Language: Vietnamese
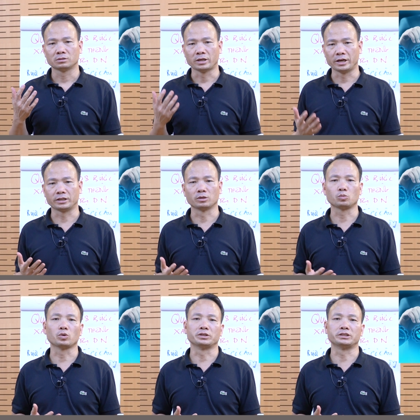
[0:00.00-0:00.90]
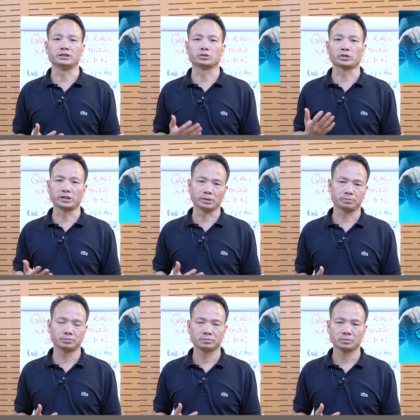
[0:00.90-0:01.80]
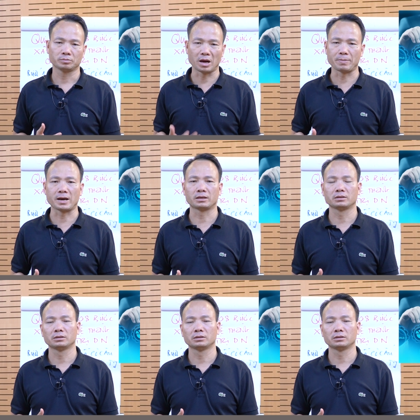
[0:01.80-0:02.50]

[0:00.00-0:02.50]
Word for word: hệ thống quản trị doanh nghiệp bài bản.